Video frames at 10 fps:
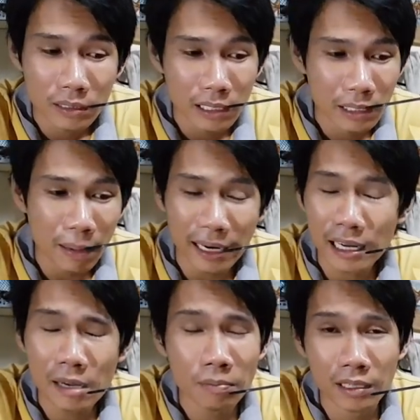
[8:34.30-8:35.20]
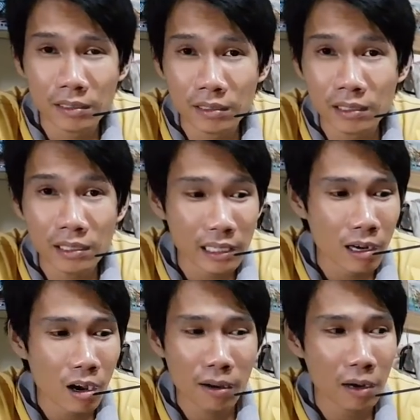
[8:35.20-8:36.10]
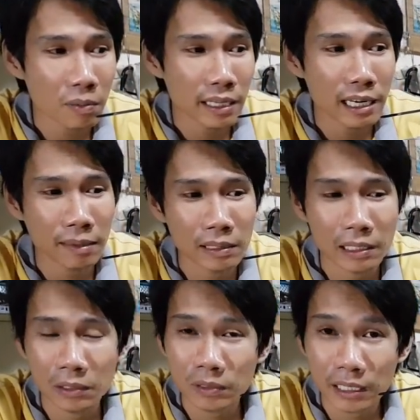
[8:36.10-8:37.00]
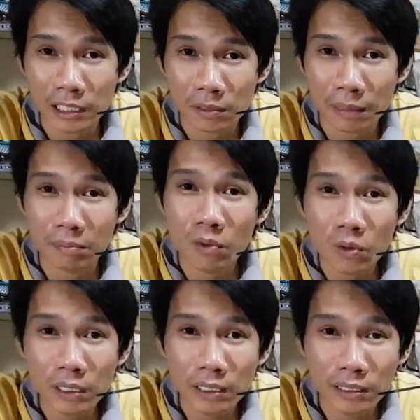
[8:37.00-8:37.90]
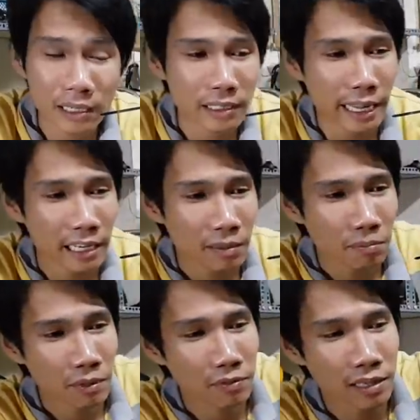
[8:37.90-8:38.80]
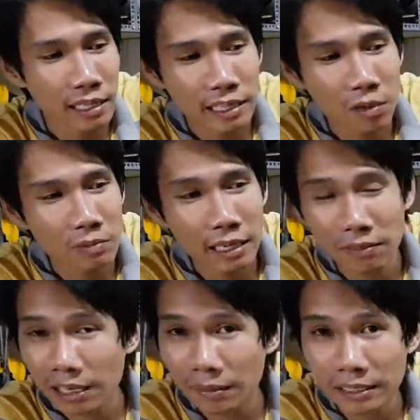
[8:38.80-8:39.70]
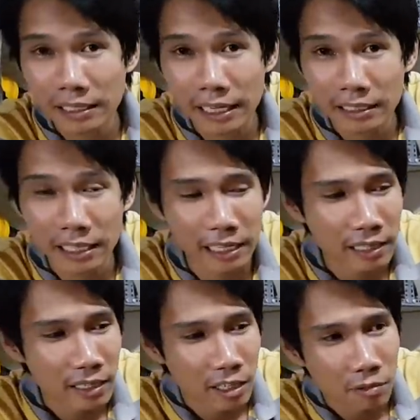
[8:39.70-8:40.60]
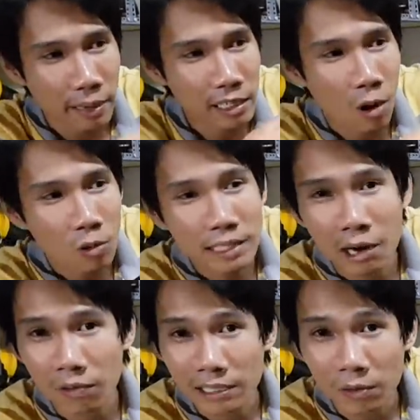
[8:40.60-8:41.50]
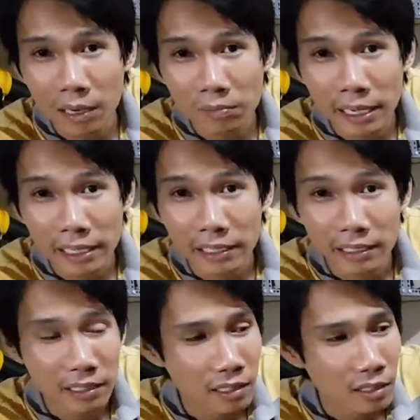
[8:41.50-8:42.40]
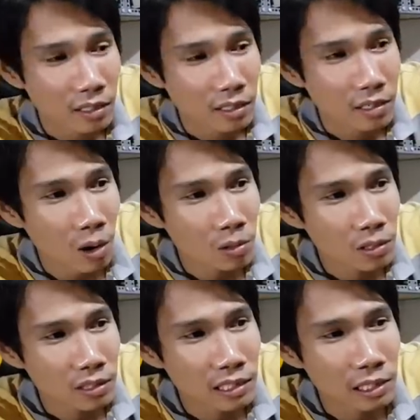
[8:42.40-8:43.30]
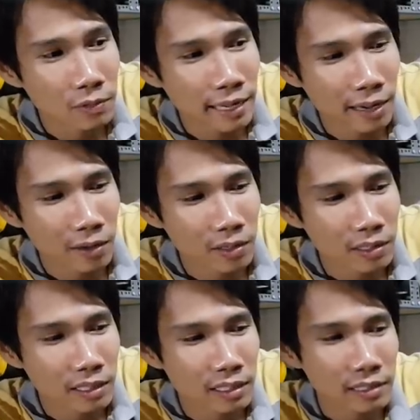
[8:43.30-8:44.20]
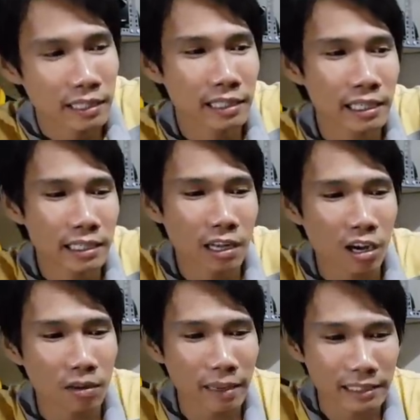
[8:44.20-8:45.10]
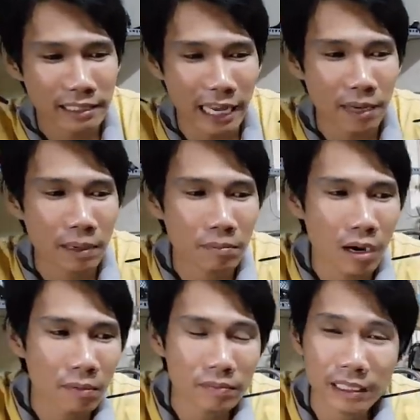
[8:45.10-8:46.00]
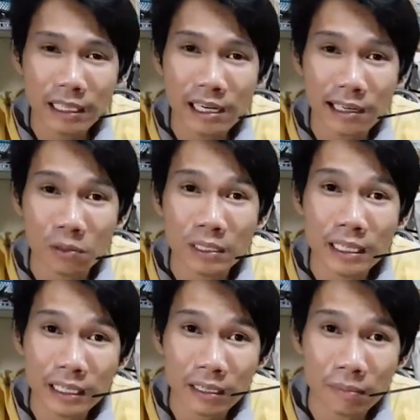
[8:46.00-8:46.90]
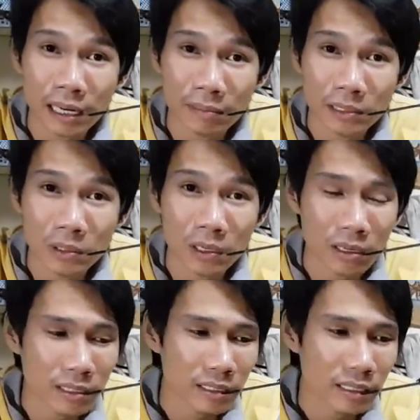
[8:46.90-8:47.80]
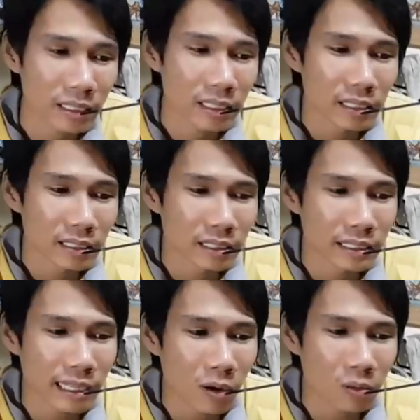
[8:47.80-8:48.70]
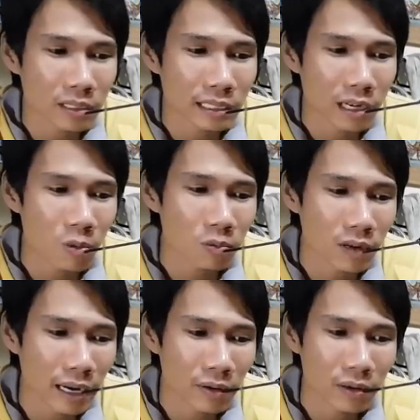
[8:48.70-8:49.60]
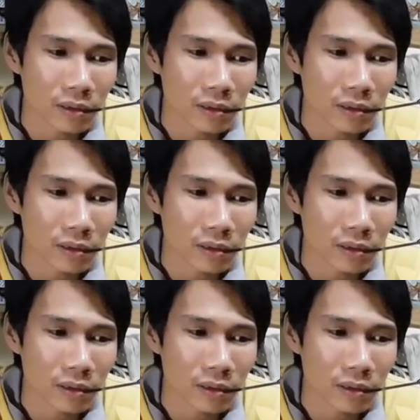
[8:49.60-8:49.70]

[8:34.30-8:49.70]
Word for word: thì bạn lép được nó rất là khó không có thể làm theo kiểu vậy được bạn muốn á, đơn giản lắm bạn vẫn lấy cái ống dây vẫn làm y chang vậy bạn đổ dầu vào trong ống này đổ cho nó nhiều vào thì khi đó bạn xả bạn bóp những cái lần đầu tiên á, mà làm như tôi nói thì dầu nó sẽ hút vào